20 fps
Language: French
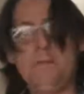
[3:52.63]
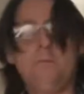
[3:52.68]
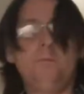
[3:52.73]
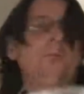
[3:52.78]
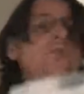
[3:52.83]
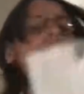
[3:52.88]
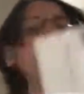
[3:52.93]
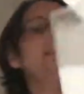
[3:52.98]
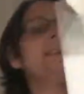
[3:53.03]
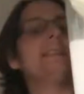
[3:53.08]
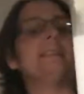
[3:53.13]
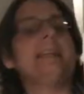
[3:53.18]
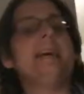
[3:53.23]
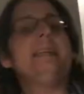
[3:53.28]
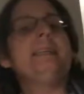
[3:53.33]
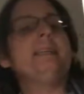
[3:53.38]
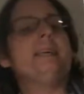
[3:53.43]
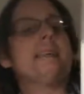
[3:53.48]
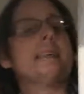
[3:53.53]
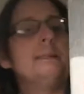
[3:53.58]
Moi, je les
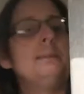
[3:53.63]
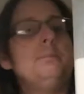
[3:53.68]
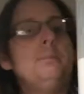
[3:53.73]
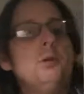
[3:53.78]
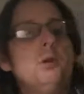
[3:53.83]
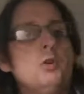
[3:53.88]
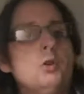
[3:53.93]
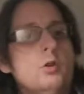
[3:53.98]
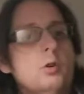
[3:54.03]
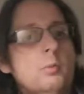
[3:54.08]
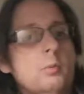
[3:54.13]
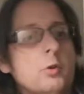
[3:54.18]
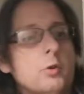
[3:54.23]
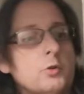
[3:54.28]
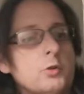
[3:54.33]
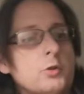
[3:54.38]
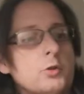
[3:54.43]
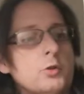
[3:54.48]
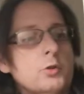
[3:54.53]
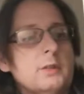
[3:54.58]
sers dans ces plats-là,
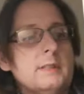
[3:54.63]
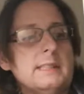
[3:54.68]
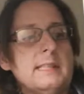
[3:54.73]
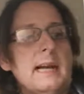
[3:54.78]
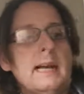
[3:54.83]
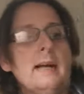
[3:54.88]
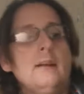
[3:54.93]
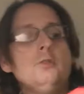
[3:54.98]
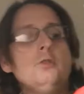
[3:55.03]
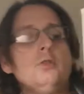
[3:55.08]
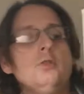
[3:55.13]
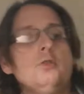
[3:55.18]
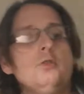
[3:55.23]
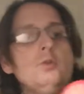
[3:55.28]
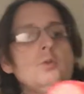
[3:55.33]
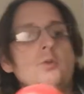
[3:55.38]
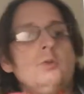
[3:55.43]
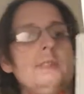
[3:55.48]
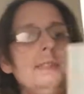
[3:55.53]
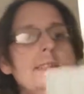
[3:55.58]
mon sucre. Ça rentre un
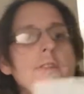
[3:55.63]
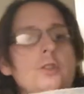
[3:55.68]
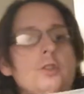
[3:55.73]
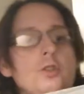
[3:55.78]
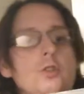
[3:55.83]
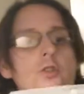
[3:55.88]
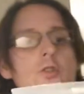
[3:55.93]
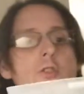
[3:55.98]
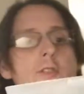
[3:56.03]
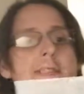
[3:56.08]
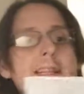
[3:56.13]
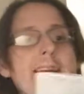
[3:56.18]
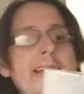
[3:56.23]
2 litres de sucre